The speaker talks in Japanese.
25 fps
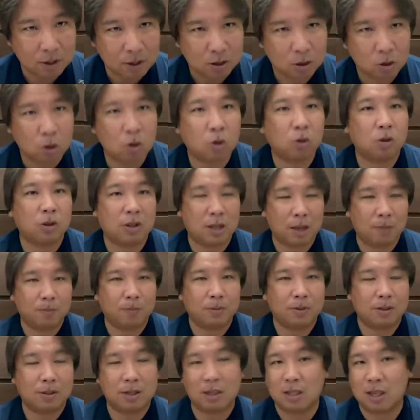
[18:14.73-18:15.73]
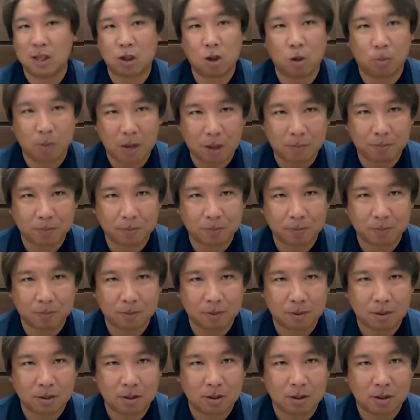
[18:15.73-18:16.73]
ということで、佐々木智也、
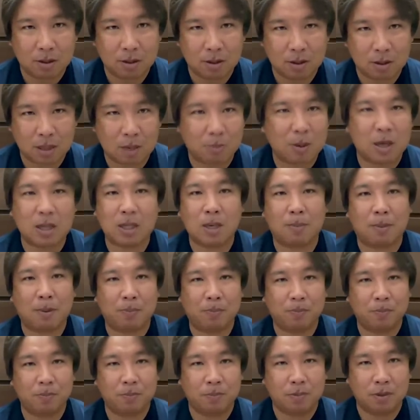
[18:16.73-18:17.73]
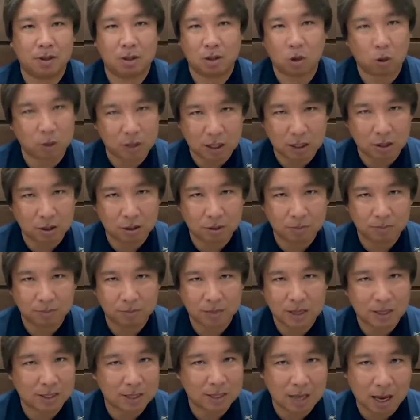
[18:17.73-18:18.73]
侍ジャパン、ソチック
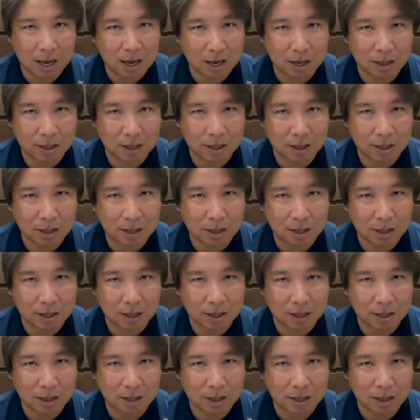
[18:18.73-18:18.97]
でした。